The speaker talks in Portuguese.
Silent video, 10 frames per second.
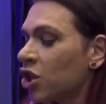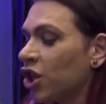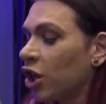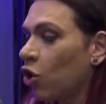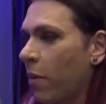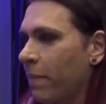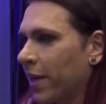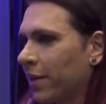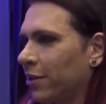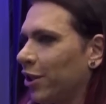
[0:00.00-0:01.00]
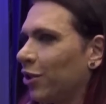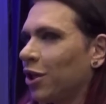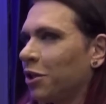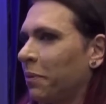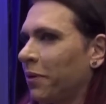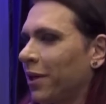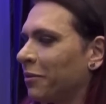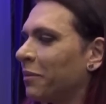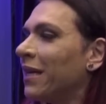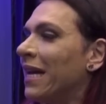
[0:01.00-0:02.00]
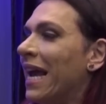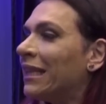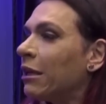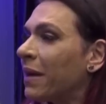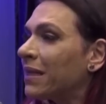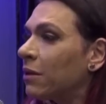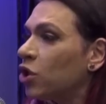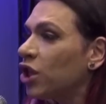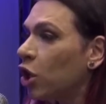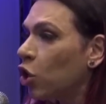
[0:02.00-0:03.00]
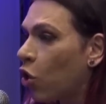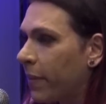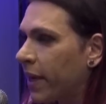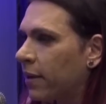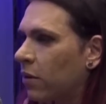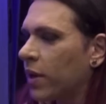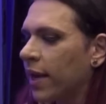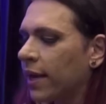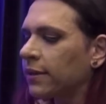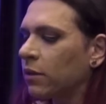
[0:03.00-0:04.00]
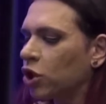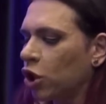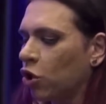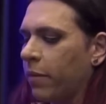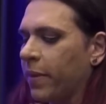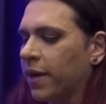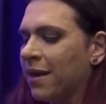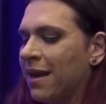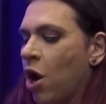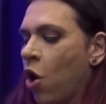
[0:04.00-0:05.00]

Genômica, genótipo é ótimo. Ele tem uma ação genômica. O que, que é ação genômica?